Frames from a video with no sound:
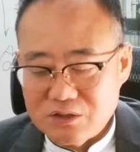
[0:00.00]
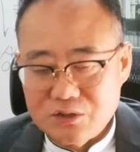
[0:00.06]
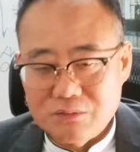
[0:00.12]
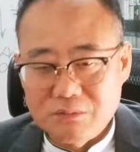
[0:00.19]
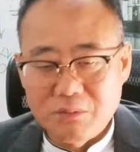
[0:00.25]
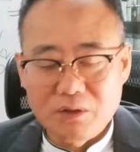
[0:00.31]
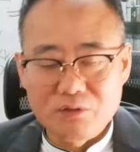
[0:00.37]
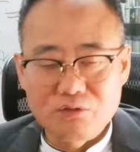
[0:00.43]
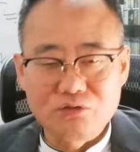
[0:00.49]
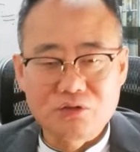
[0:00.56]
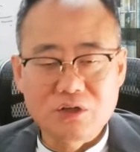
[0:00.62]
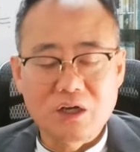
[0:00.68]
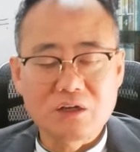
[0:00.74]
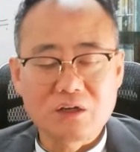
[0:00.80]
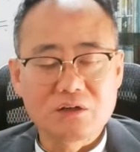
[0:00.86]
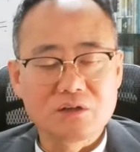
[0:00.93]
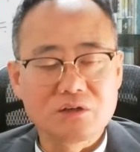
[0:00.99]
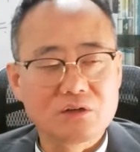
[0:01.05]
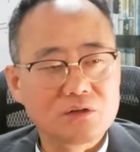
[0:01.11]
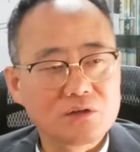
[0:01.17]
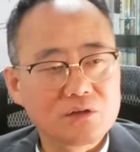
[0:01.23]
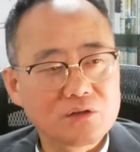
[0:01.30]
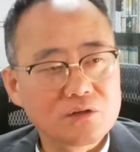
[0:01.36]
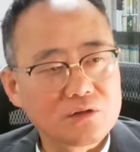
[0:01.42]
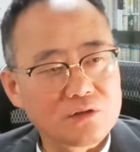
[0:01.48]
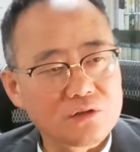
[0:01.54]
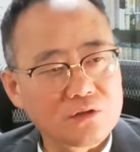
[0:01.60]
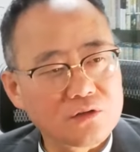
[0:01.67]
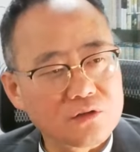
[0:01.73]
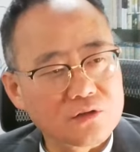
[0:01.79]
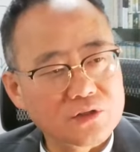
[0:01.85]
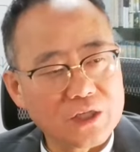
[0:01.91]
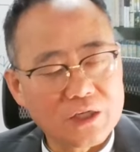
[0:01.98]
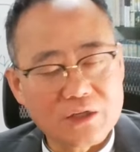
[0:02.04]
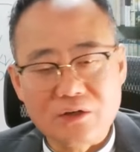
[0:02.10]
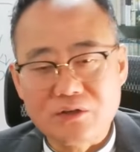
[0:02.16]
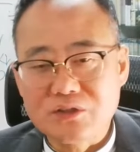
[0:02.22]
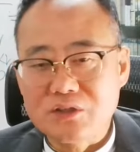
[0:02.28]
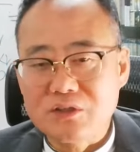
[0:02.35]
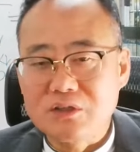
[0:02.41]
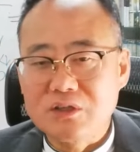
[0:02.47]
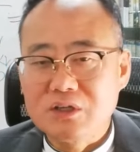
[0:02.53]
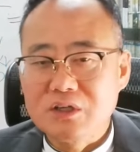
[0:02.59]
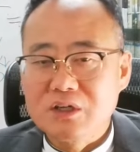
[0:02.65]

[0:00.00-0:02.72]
뭐 국가 그 자격증